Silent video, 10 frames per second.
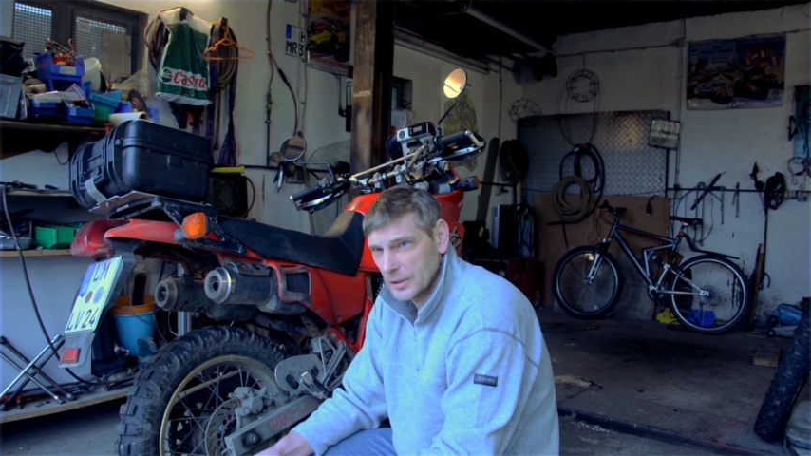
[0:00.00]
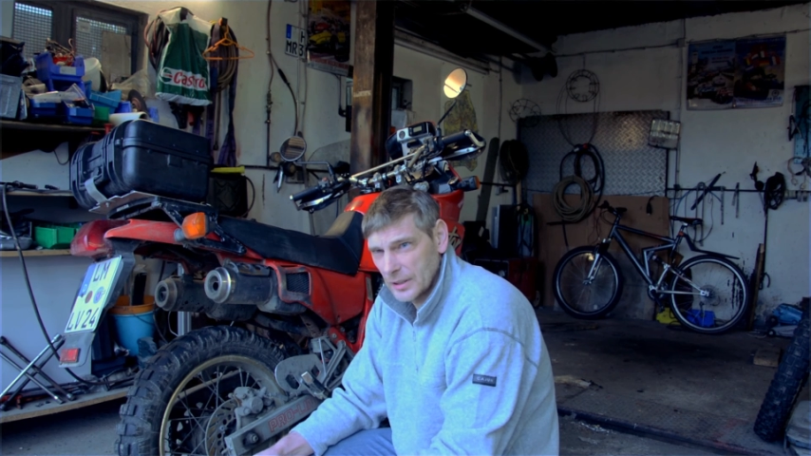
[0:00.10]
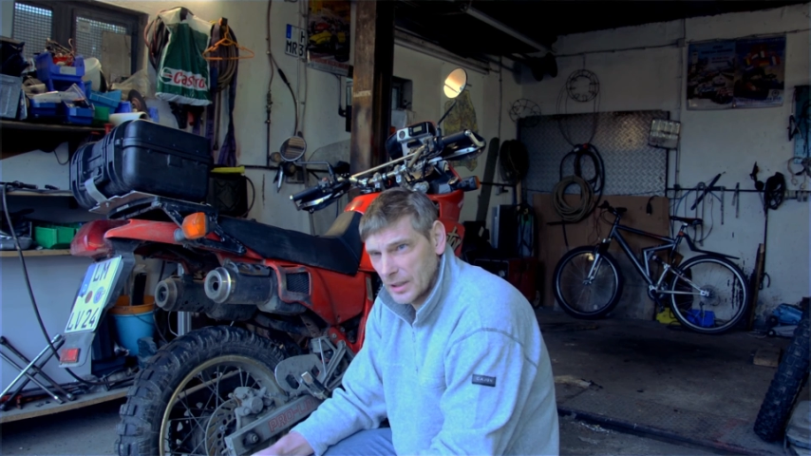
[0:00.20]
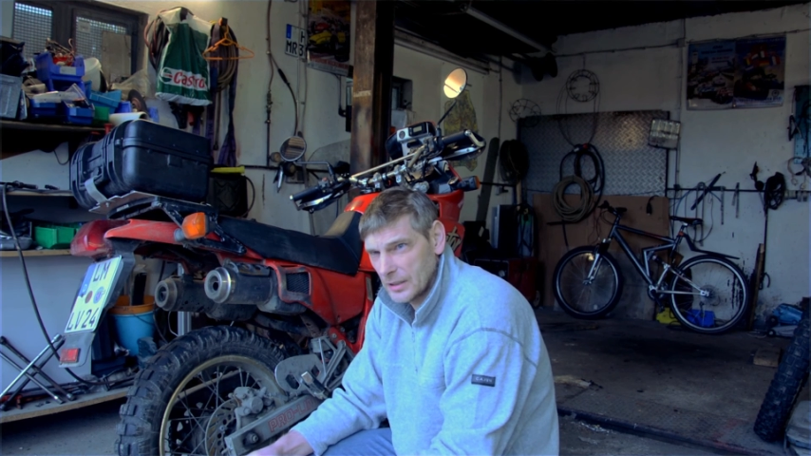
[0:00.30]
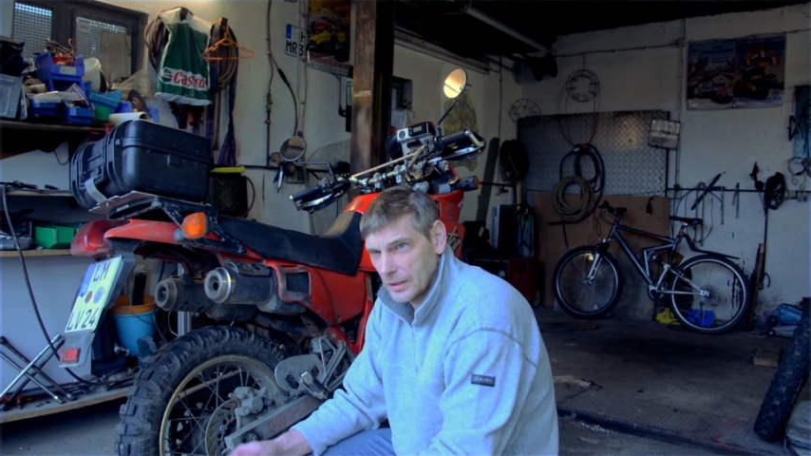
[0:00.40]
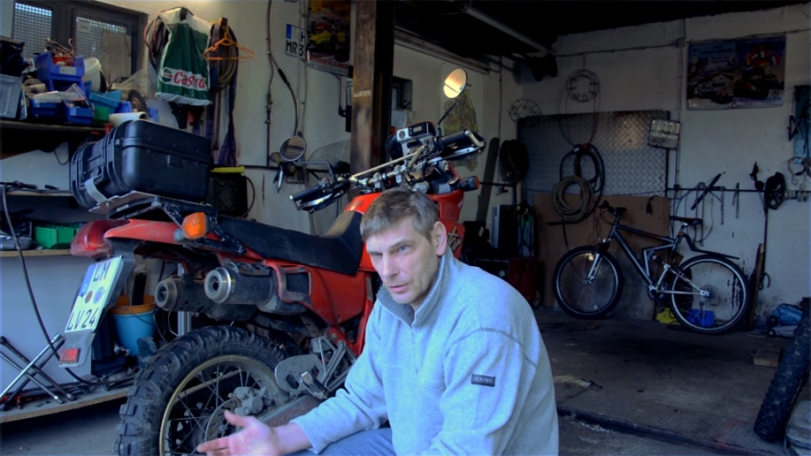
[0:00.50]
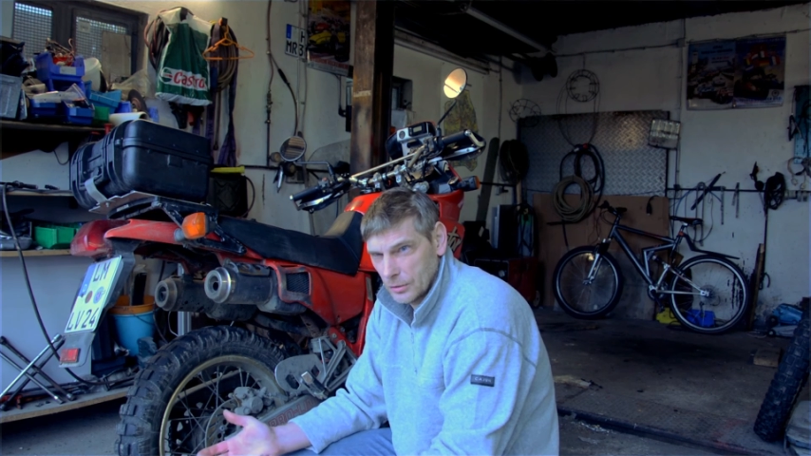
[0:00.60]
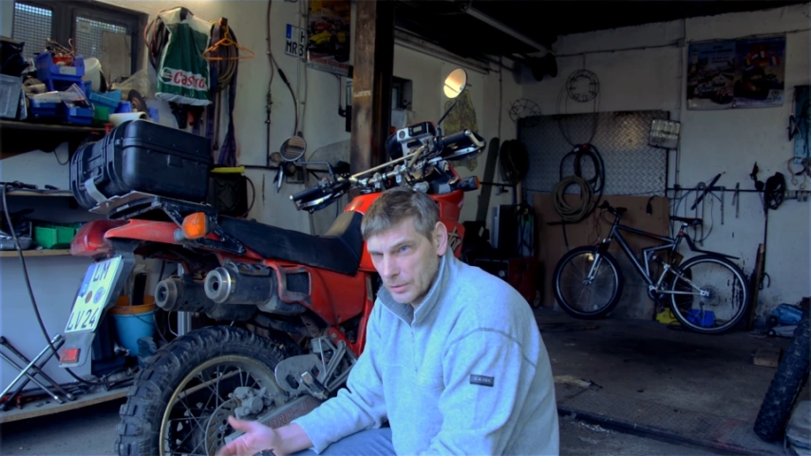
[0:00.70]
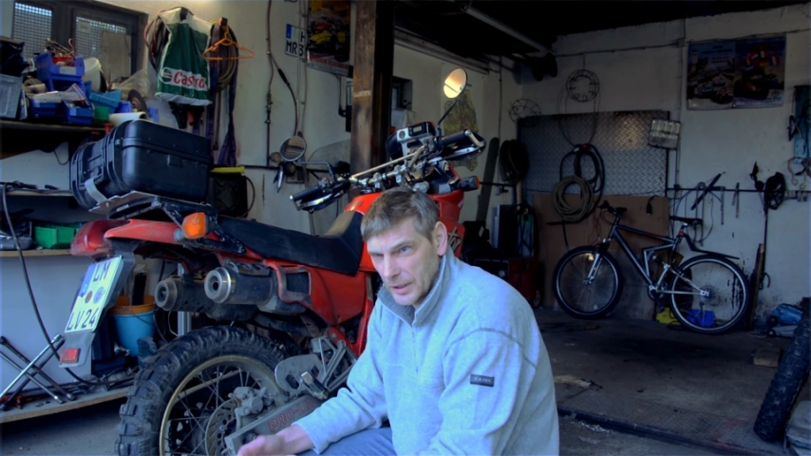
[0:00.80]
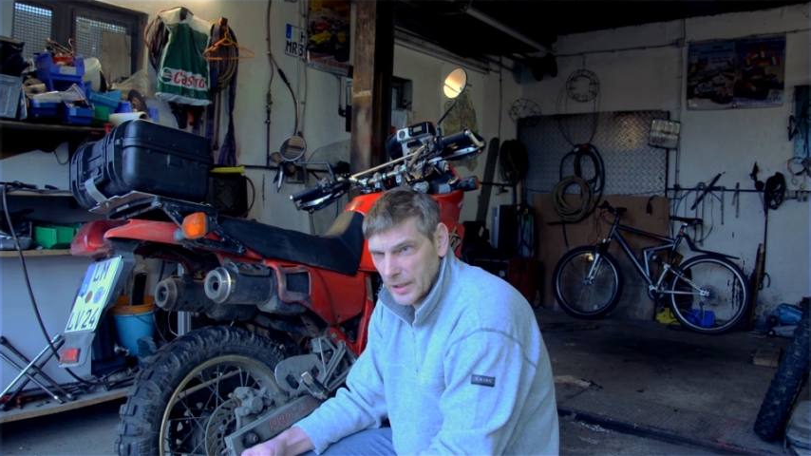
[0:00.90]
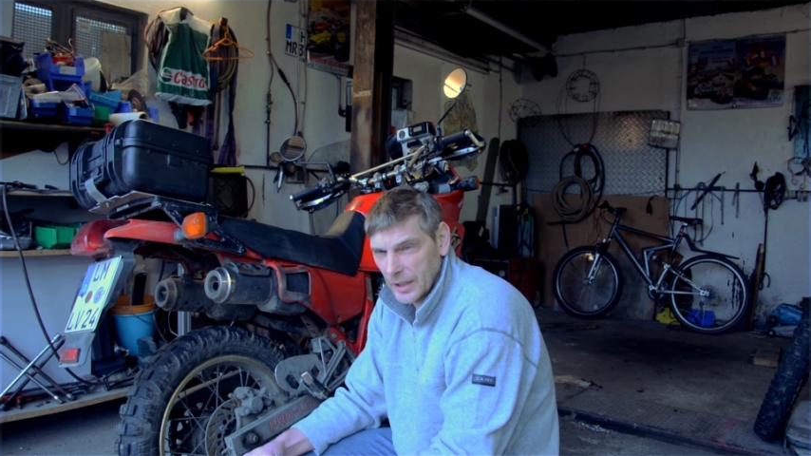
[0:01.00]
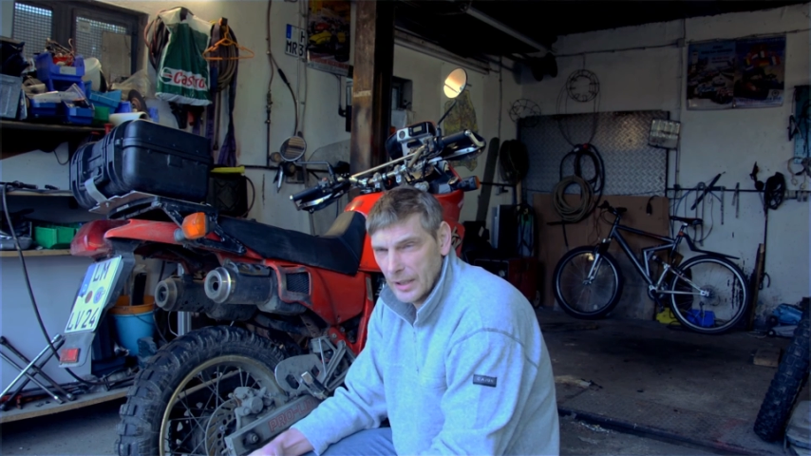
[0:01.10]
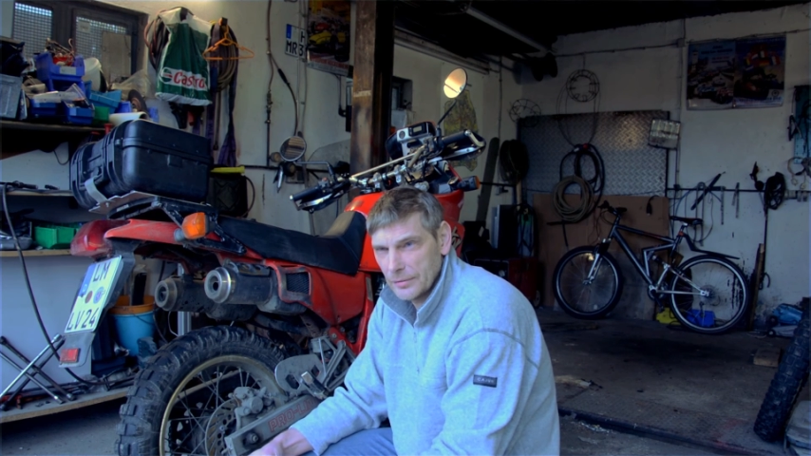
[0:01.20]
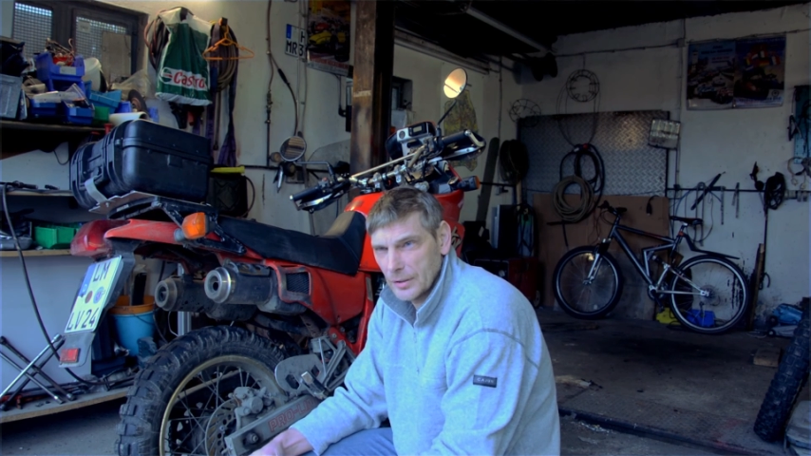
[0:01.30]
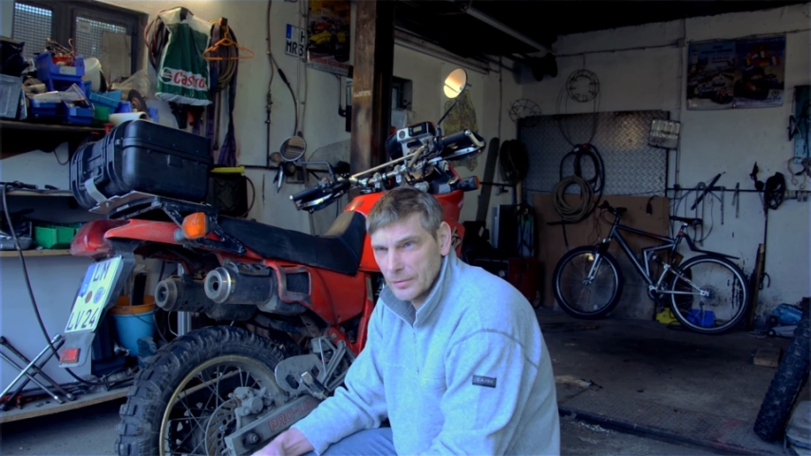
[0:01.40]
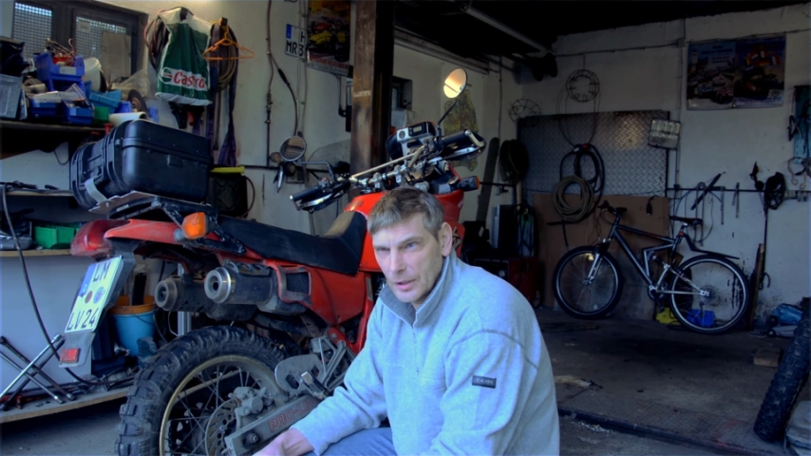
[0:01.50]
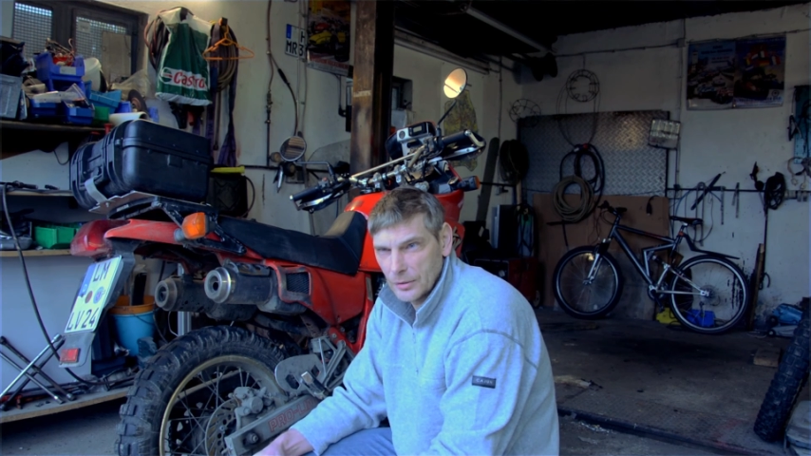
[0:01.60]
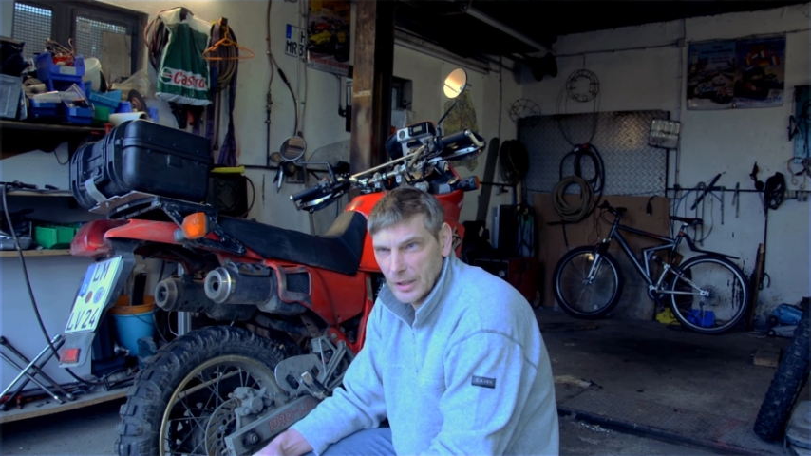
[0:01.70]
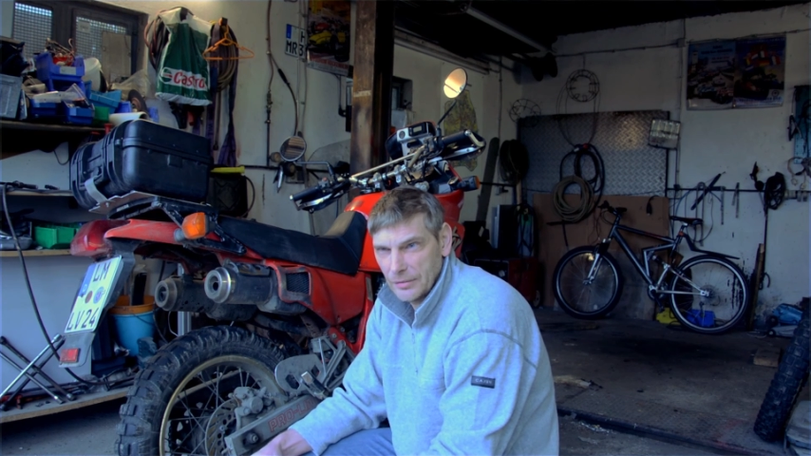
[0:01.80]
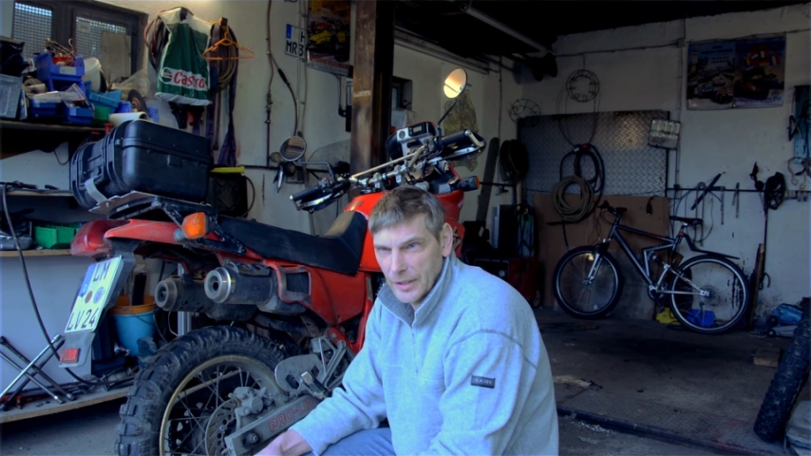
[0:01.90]
den halt auch jeder Reifen auf der
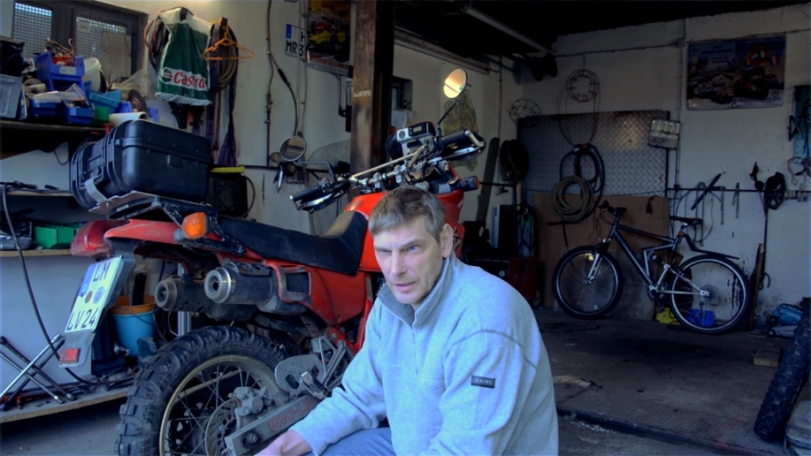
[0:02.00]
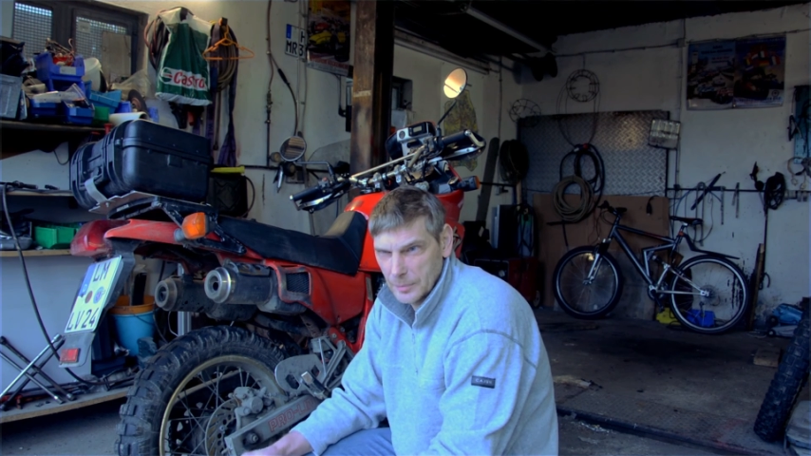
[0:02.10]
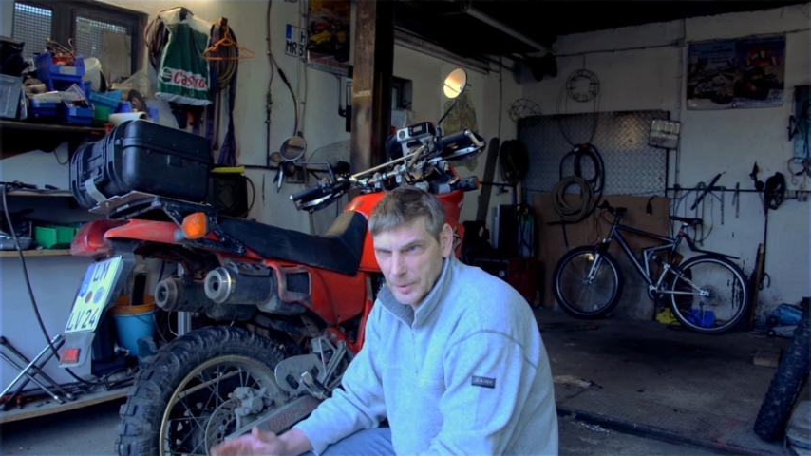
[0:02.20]
Honda fährt,